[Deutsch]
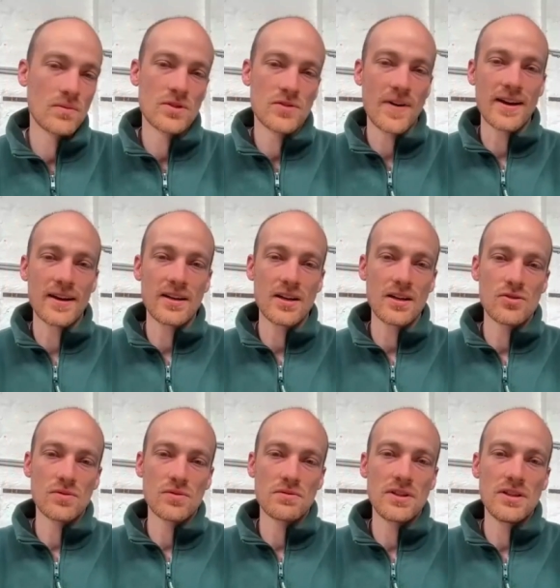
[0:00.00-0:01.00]
Zweirädern,
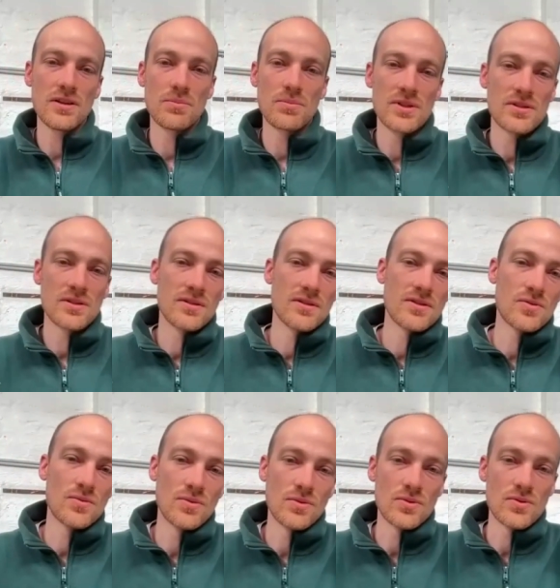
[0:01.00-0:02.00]
so wie wir, bis hin
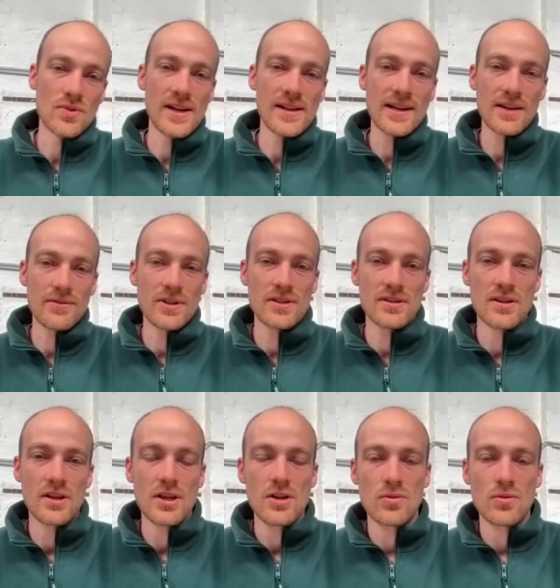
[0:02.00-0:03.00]
zu, zu
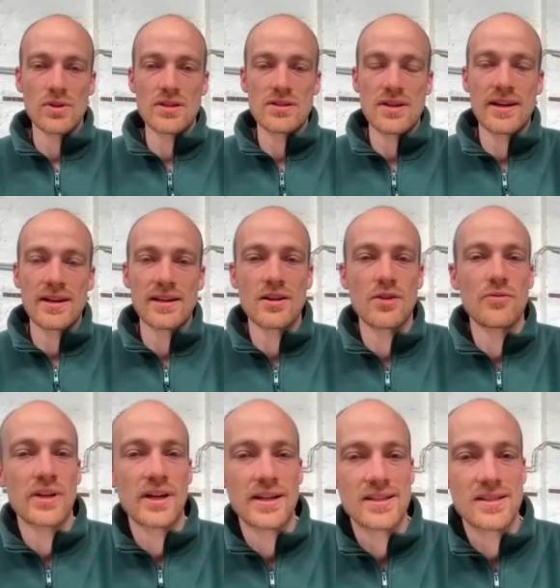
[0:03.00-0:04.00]
LKWs und das eigentlich auf
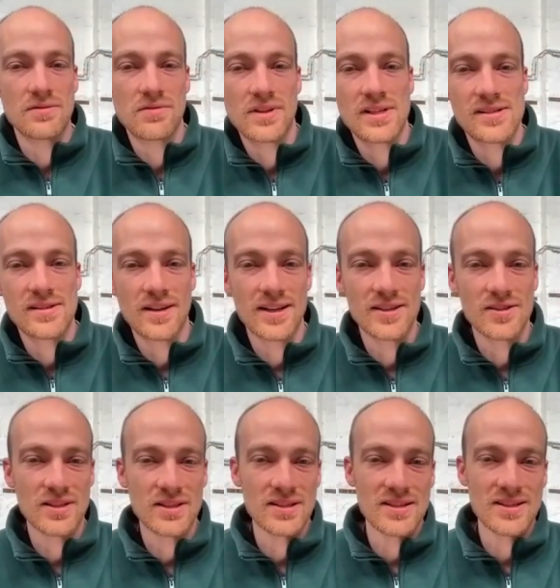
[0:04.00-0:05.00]
der ganzen Welt.
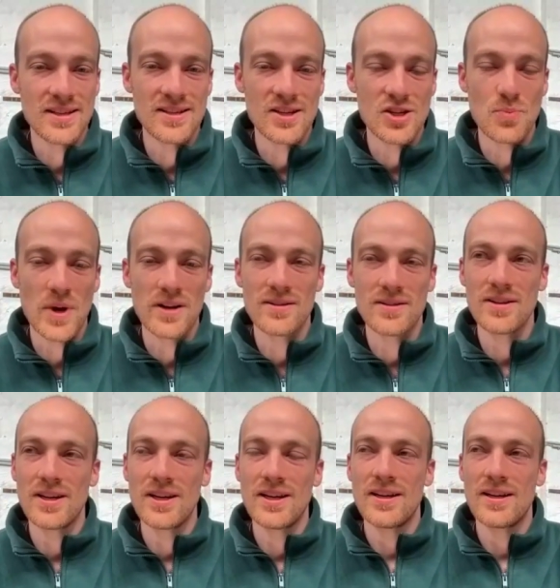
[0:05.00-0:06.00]
Also das ist sehr, sehr spannend
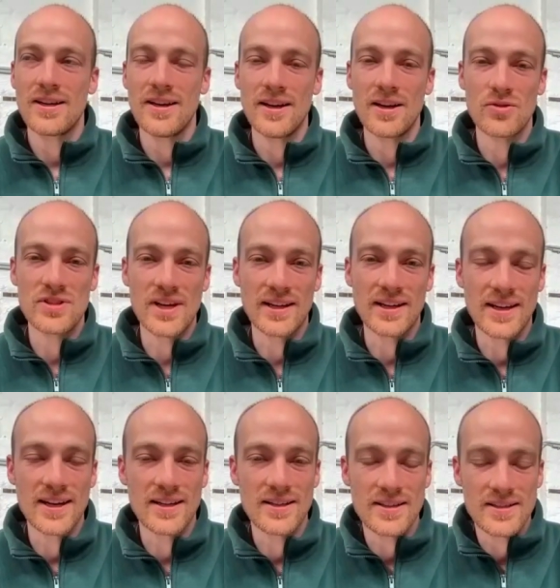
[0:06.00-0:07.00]
äh, und zeigt
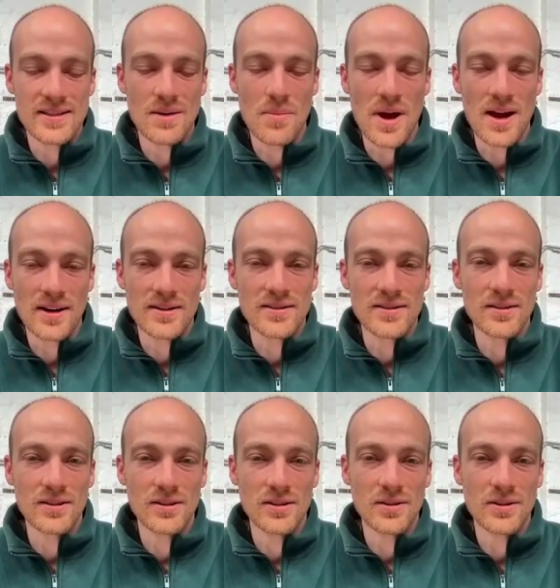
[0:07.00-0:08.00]
eigentlich, dass der Markt
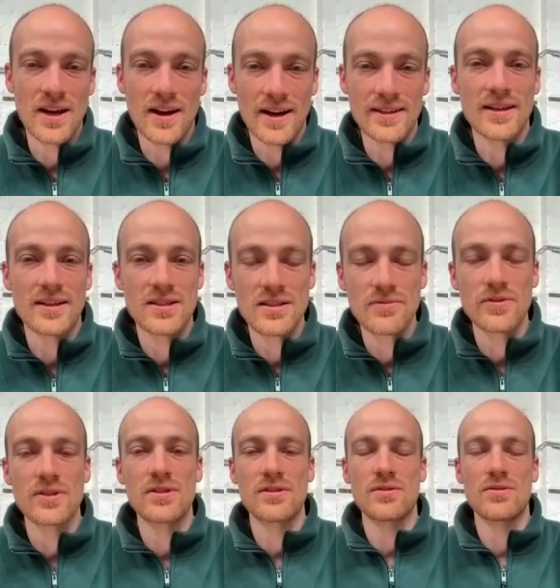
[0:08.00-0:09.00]
äh, ja attraktiv
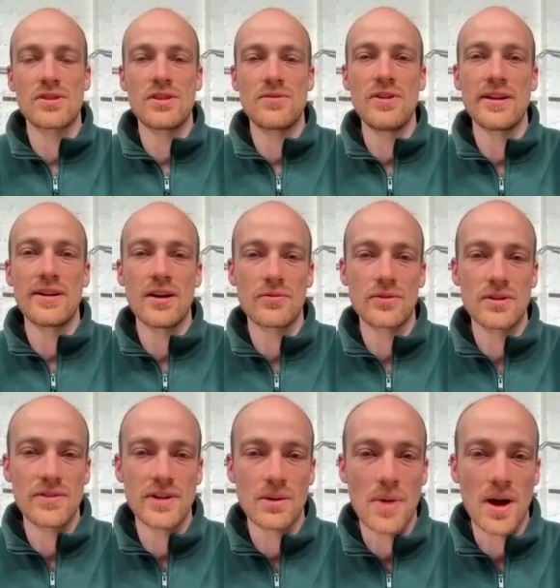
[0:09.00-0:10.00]
ist und sich viele da auf
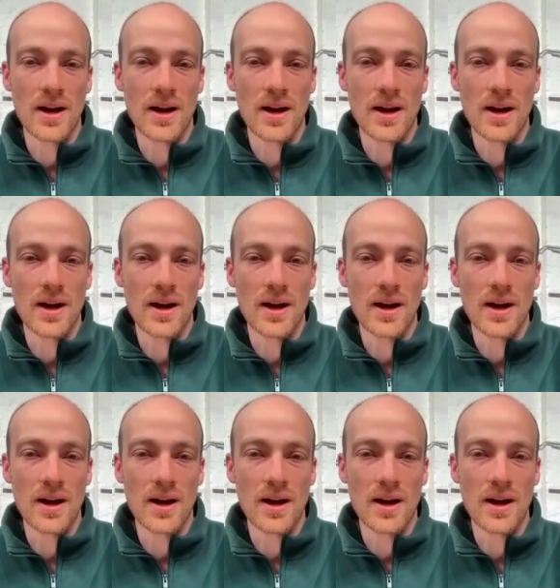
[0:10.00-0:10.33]
den Weg machen.